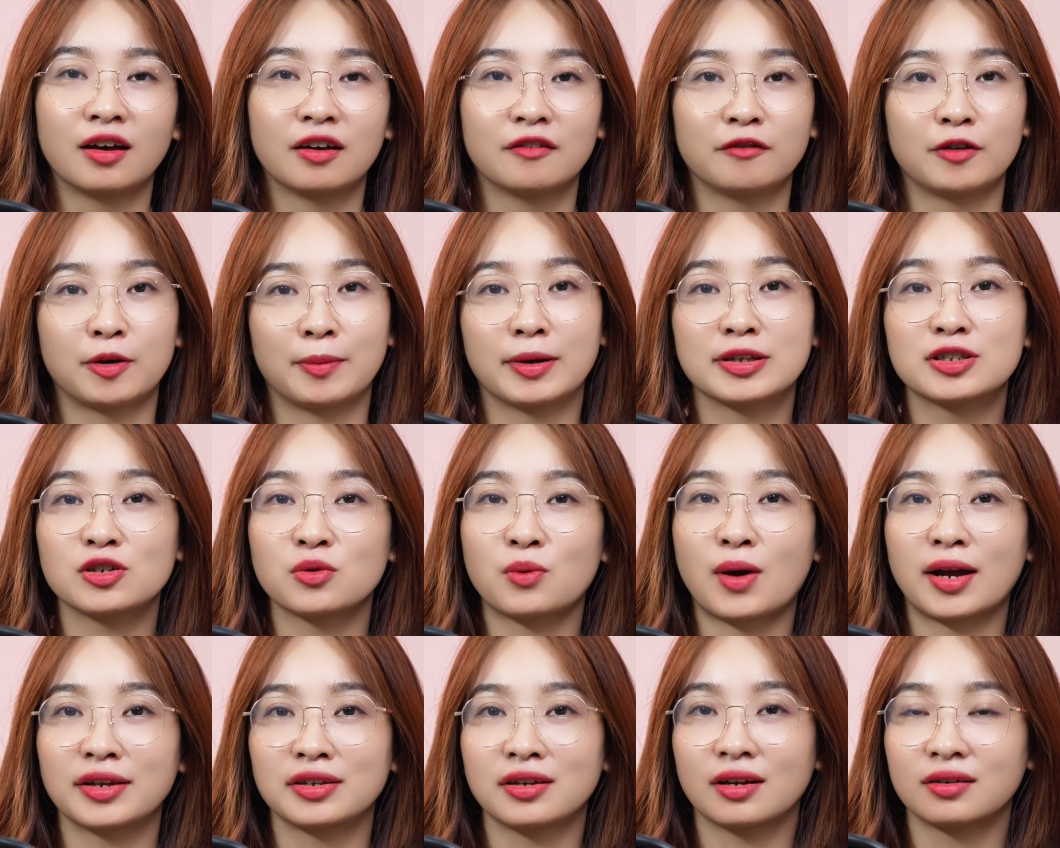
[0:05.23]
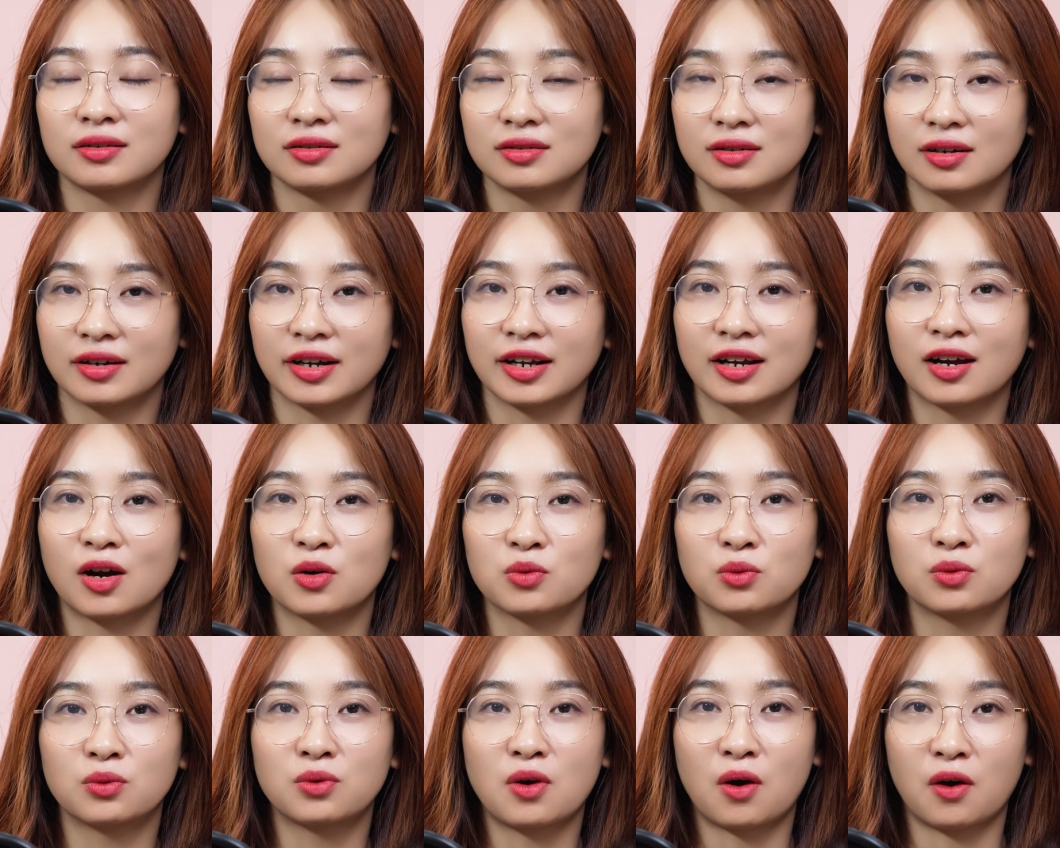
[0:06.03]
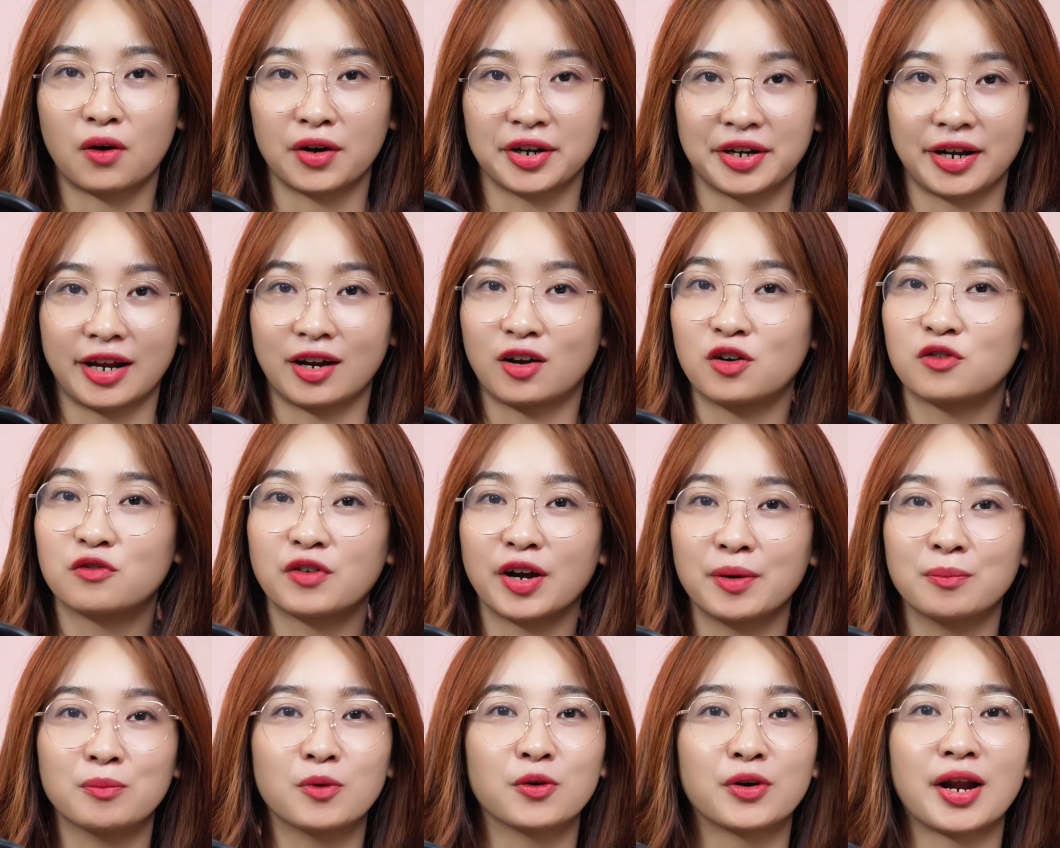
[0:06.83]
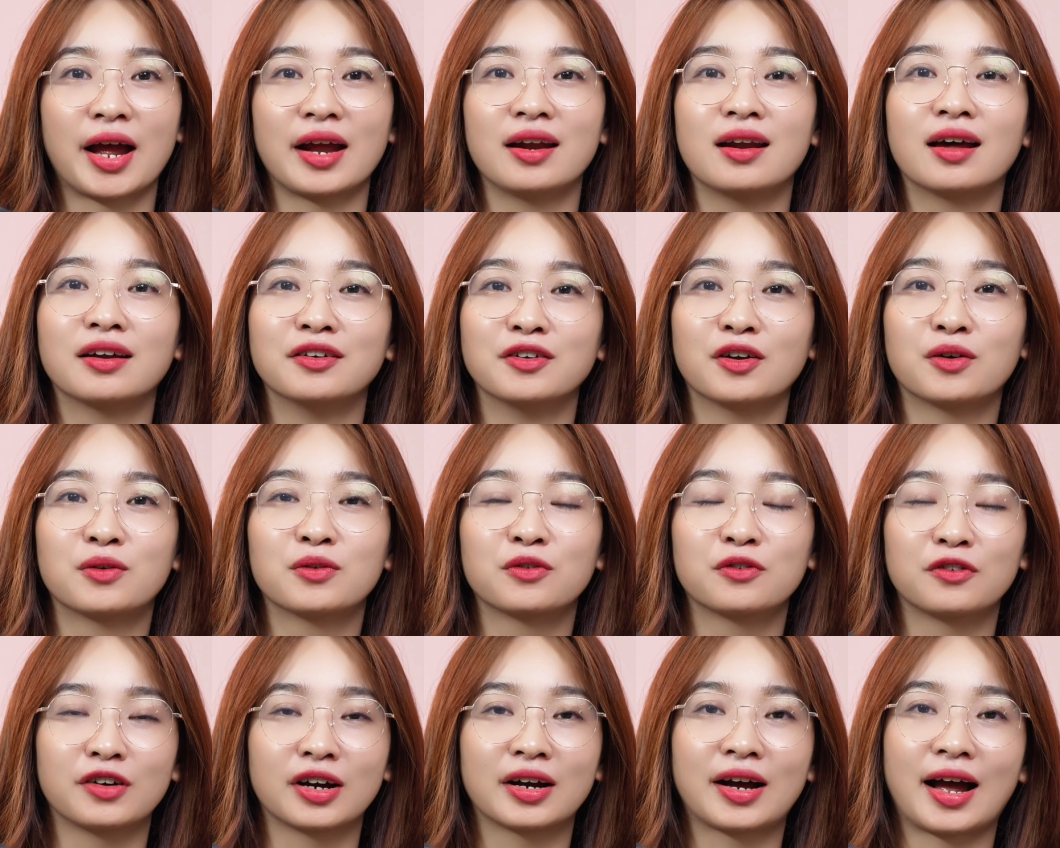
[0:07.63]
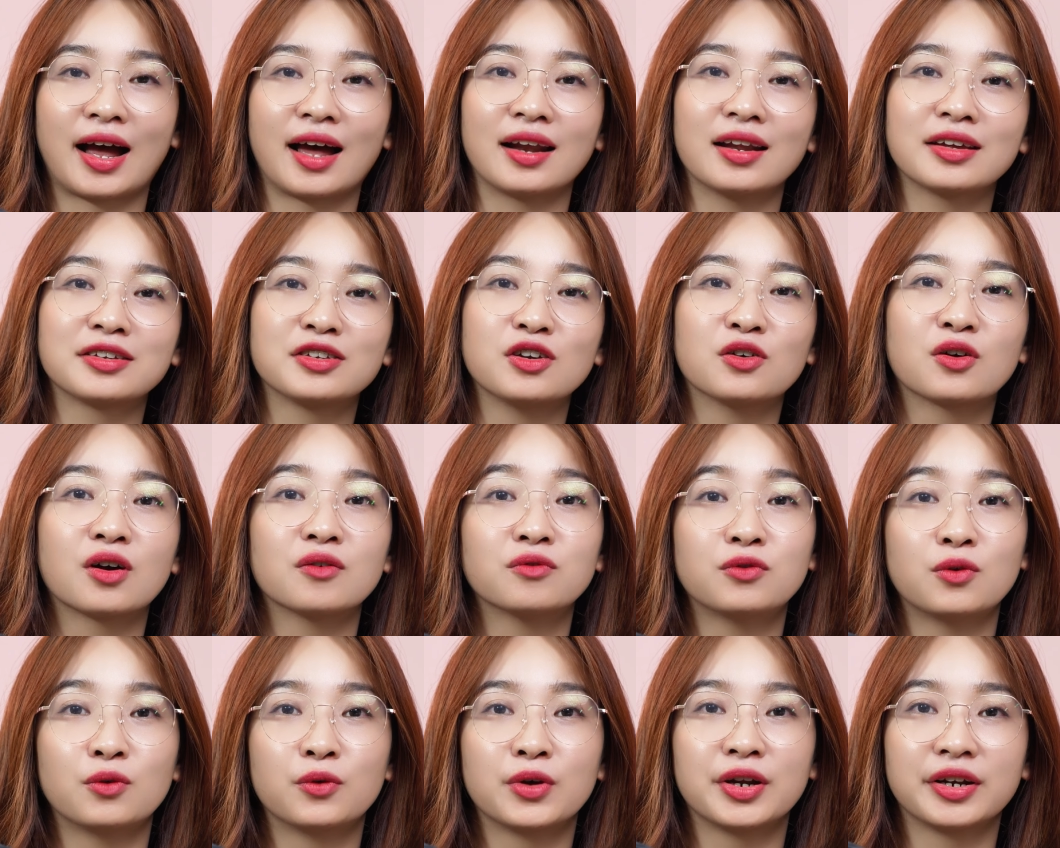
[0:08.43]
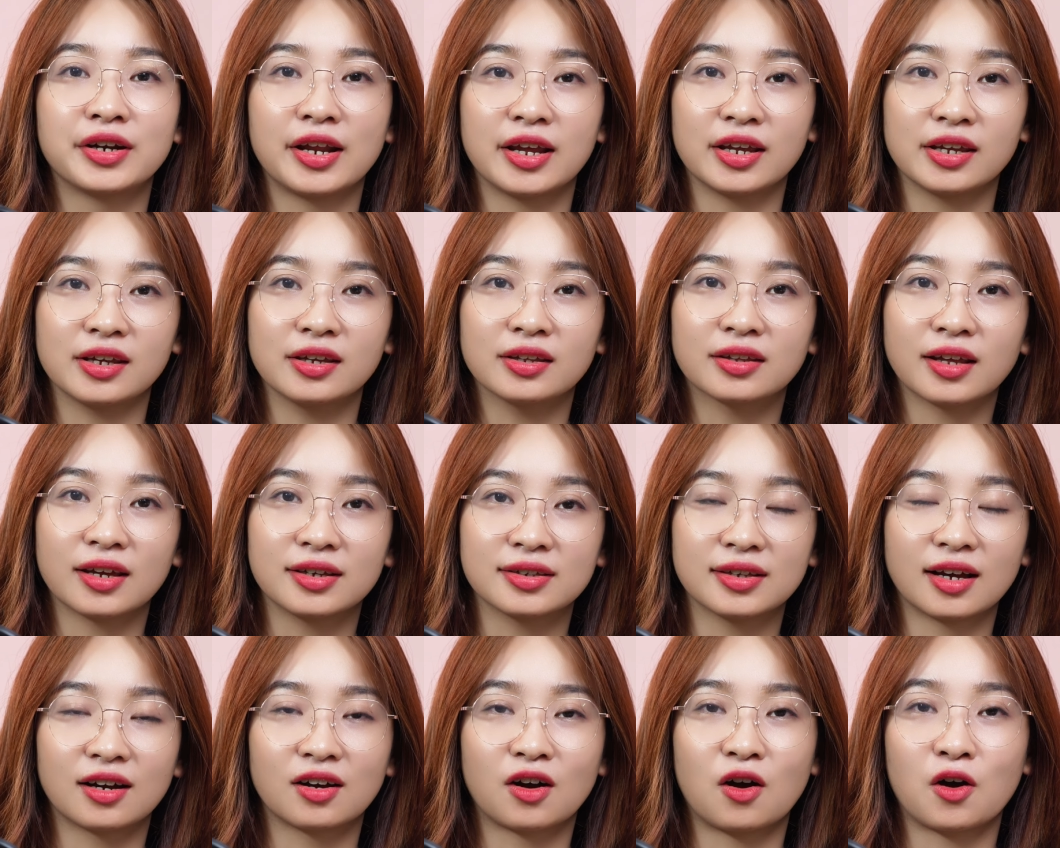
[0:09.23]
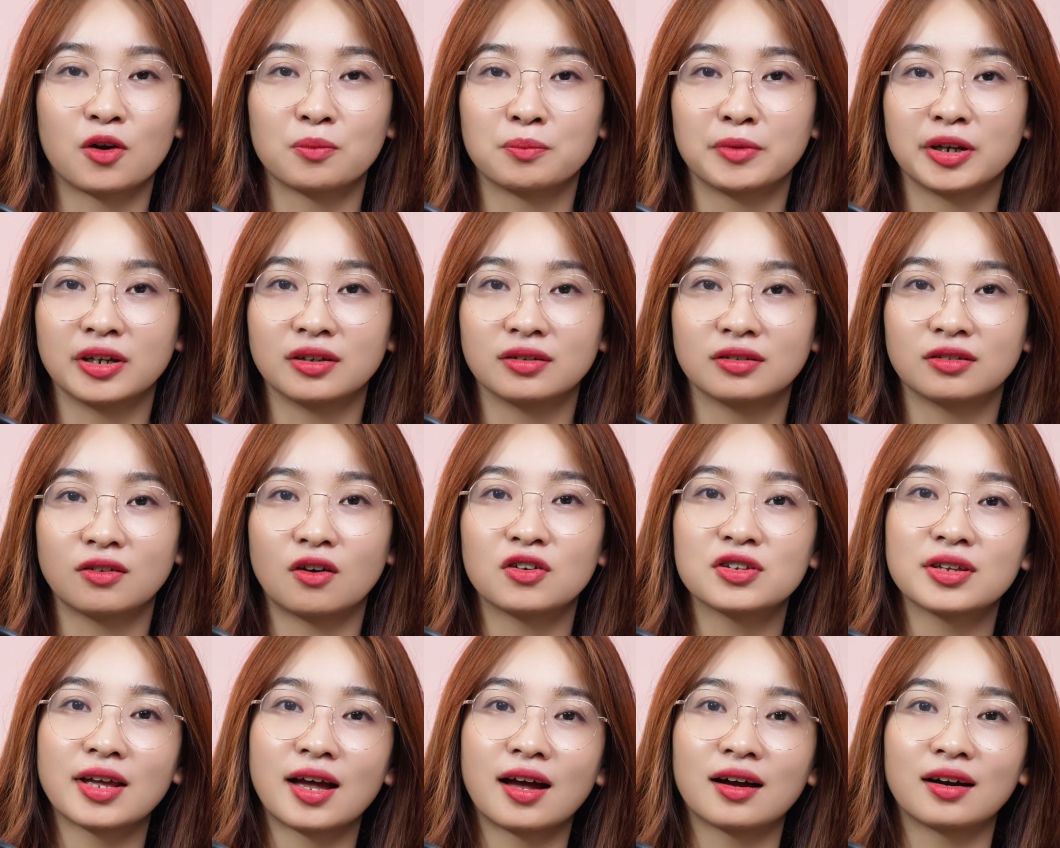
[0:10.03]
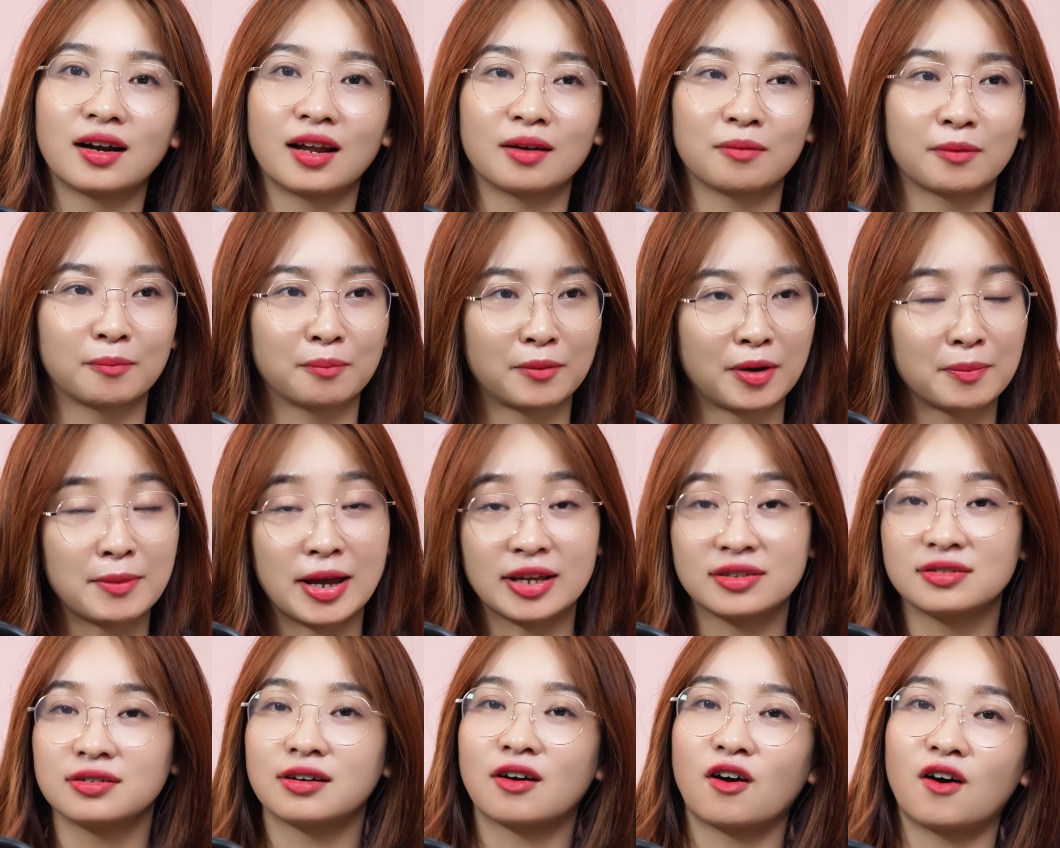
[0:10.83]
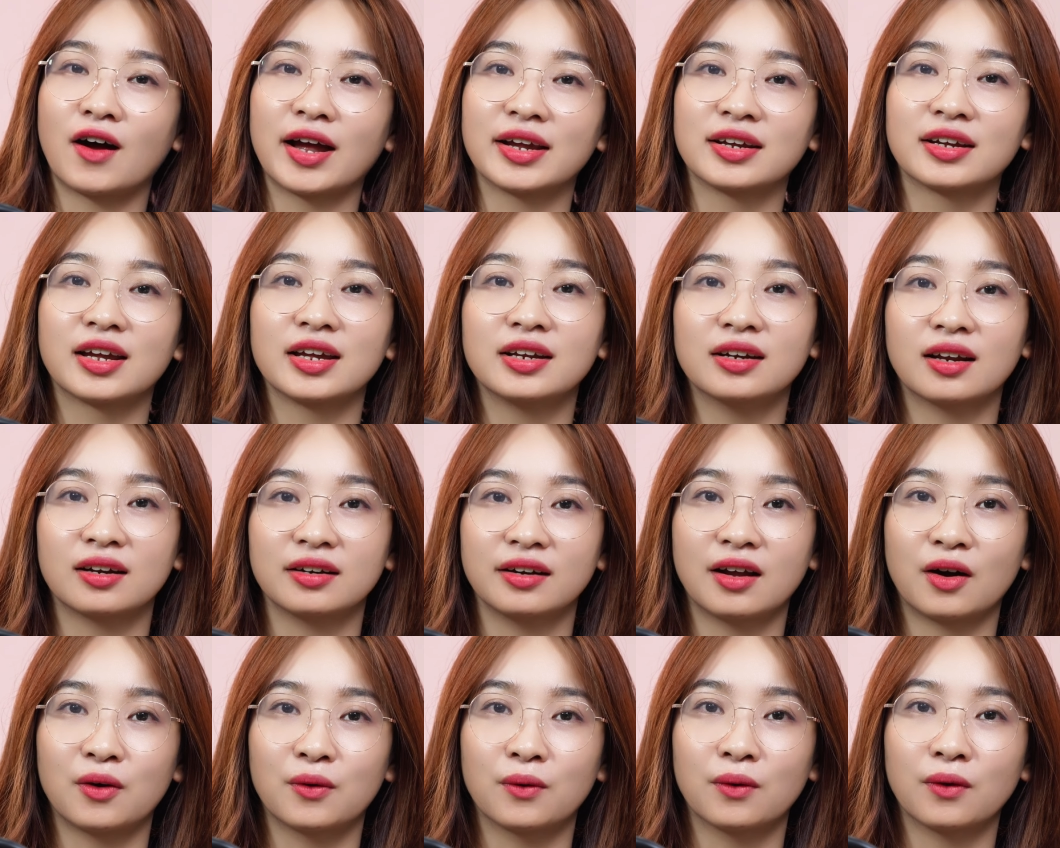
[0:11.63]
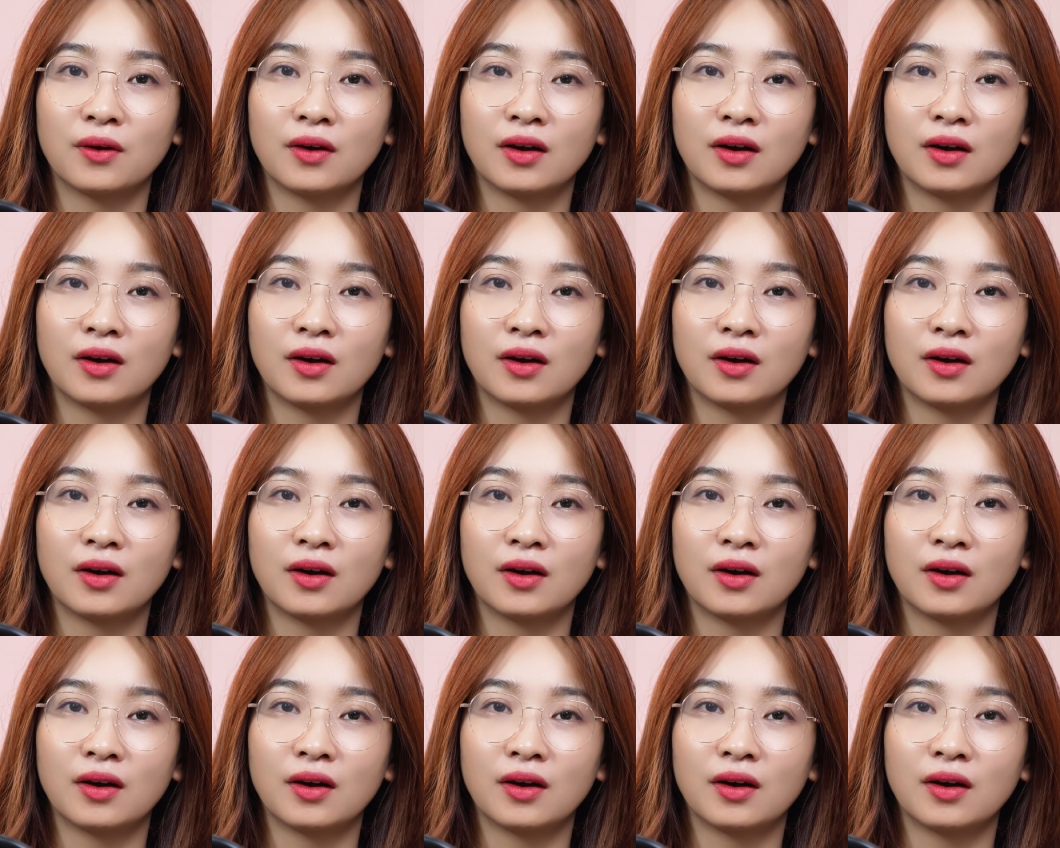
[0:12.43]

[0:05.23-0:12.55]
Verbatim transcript: Và bác sĩ Hoa nhận được cái câu hỏi này không phải một hai lần đâu và khá là nhiều các phụ huynh để ý thấy rằng con mình rõ ràng là các bé chưa có hành kinh lần đầu.